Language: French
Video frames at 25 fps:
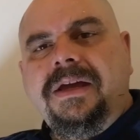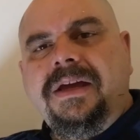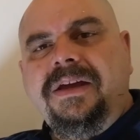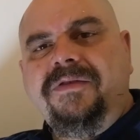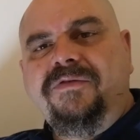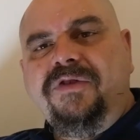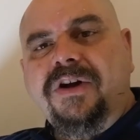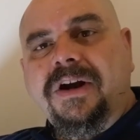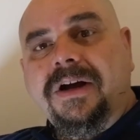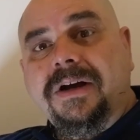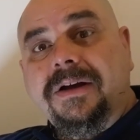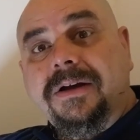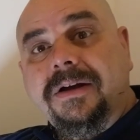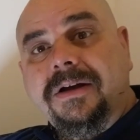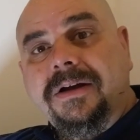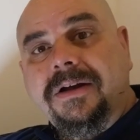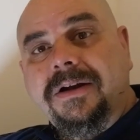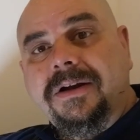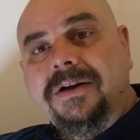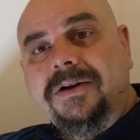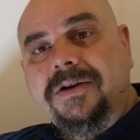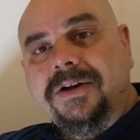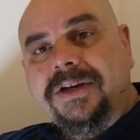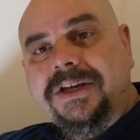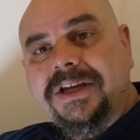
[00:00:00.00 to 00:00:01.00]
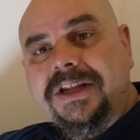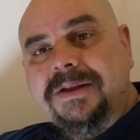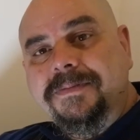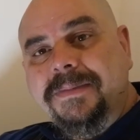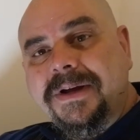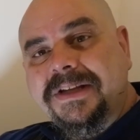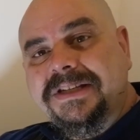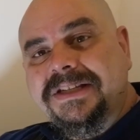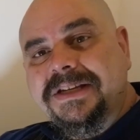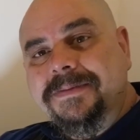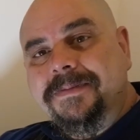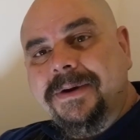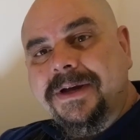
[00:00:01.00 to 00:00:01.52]
Et voilà, le kit
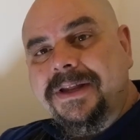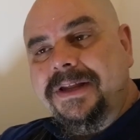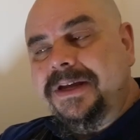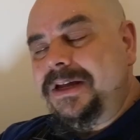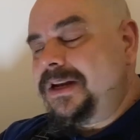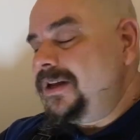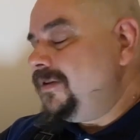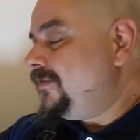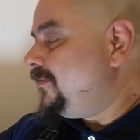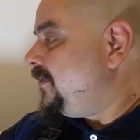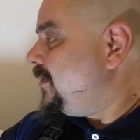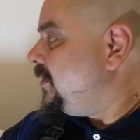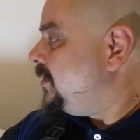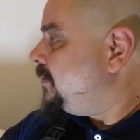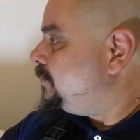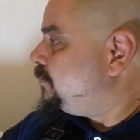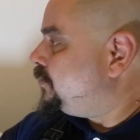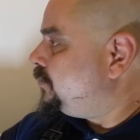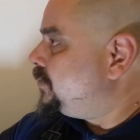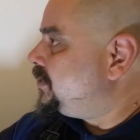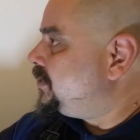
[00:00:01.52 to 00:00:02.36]
bâti banal est fini de